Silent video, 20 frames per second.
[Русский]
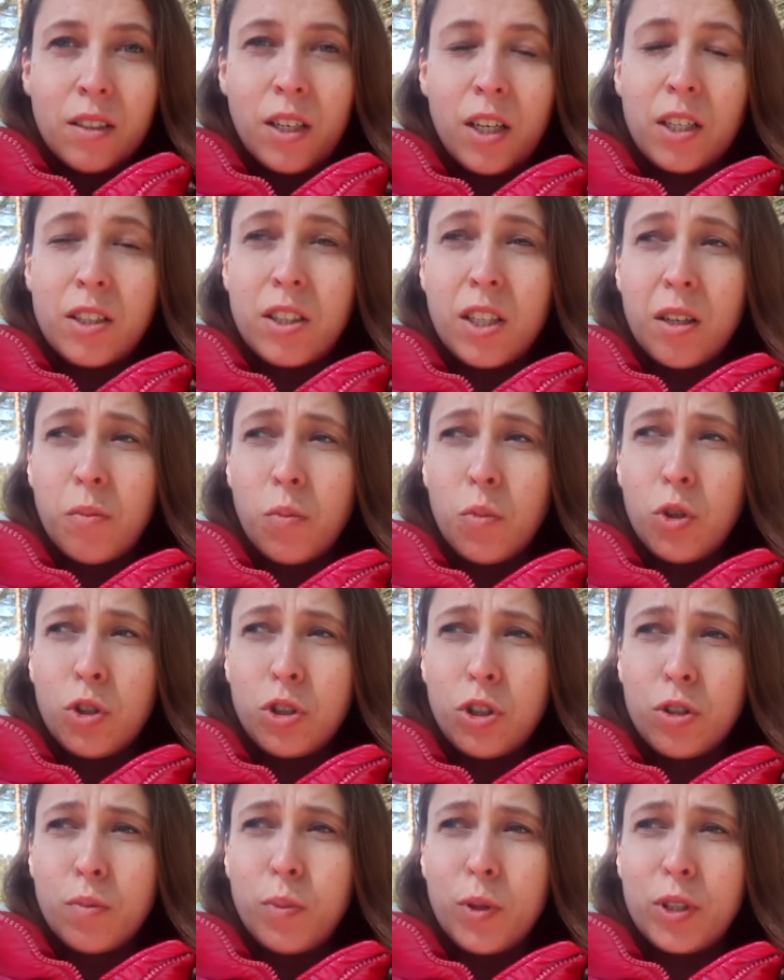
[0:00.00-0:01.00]
Это
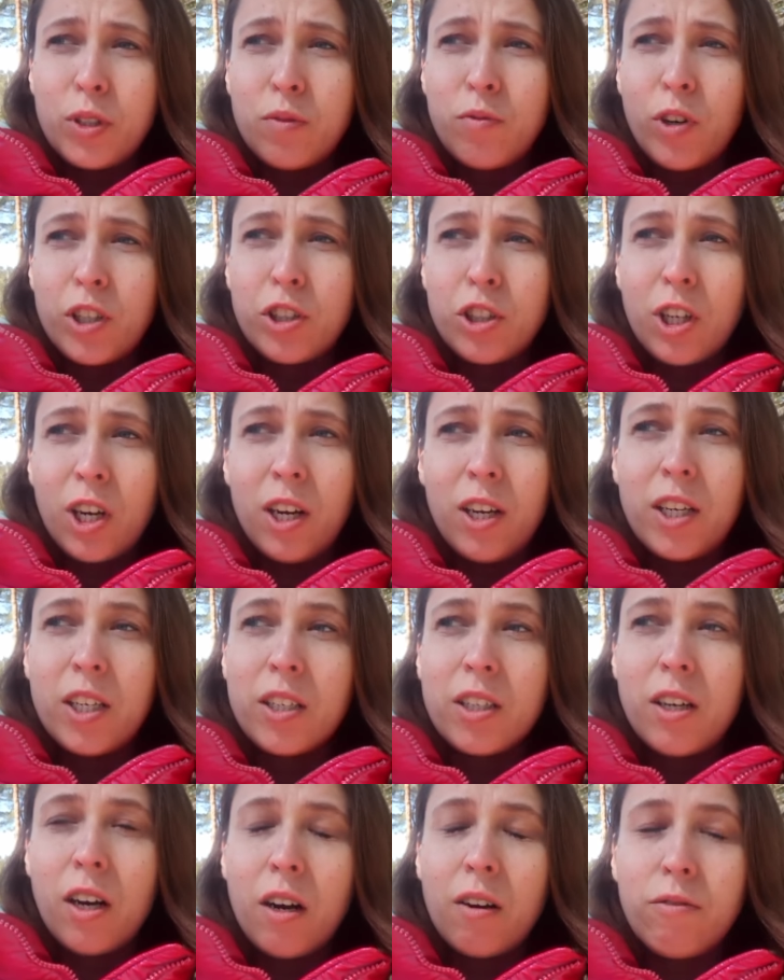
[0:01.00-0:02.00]
может быть ваш
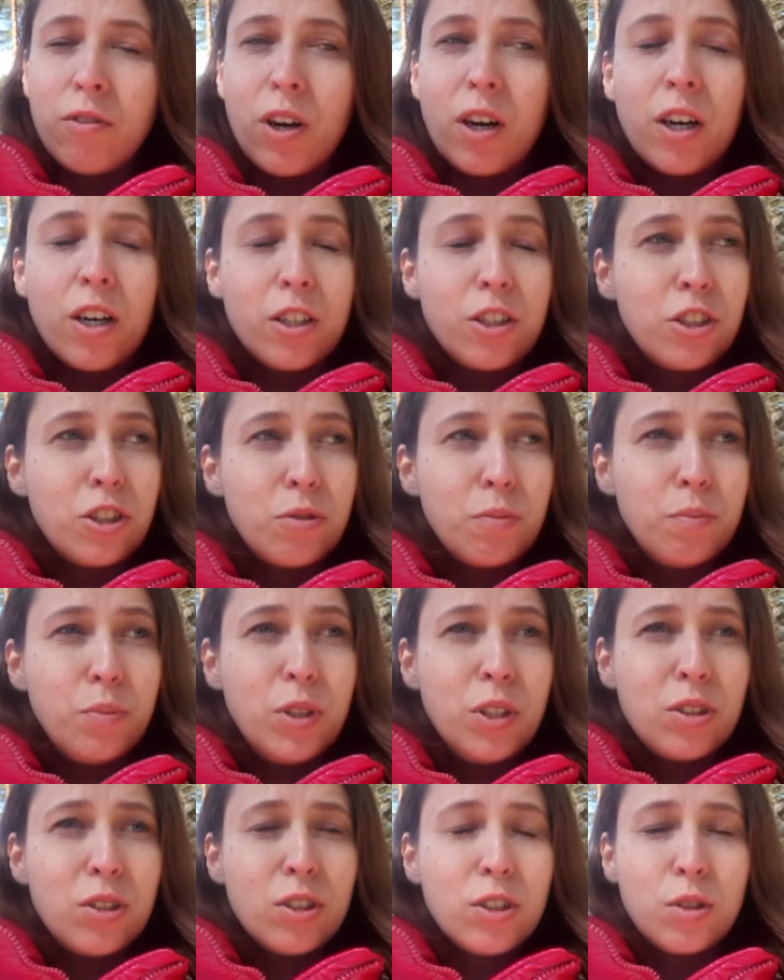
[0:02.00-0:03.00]
коллега, ваш
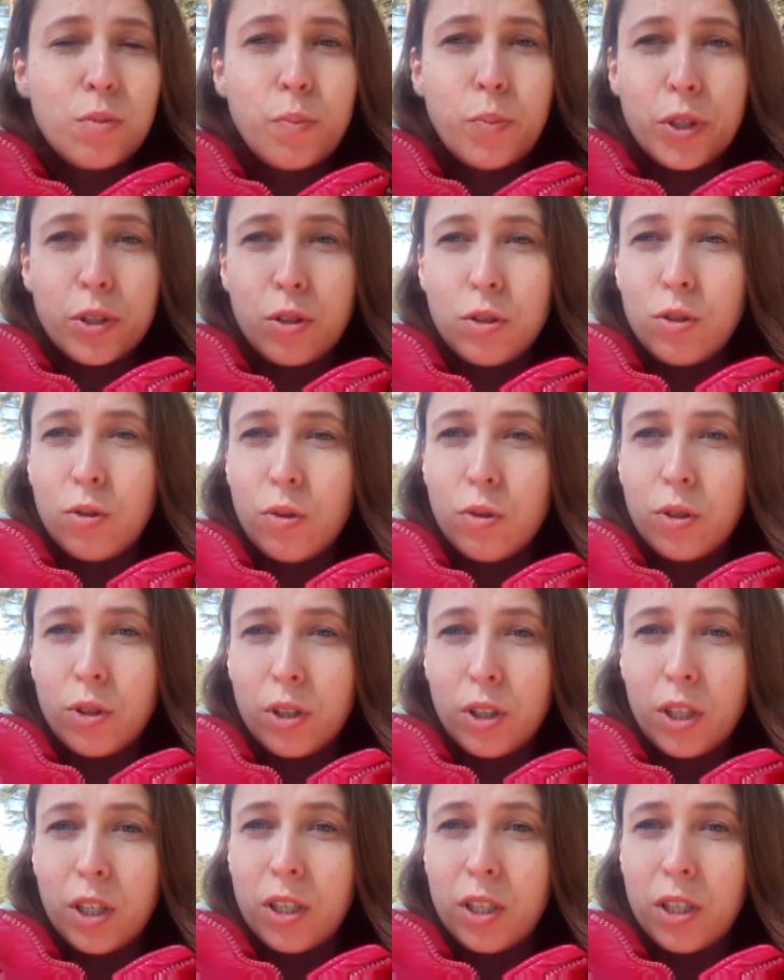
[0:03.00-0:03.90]
бизнес-партнер,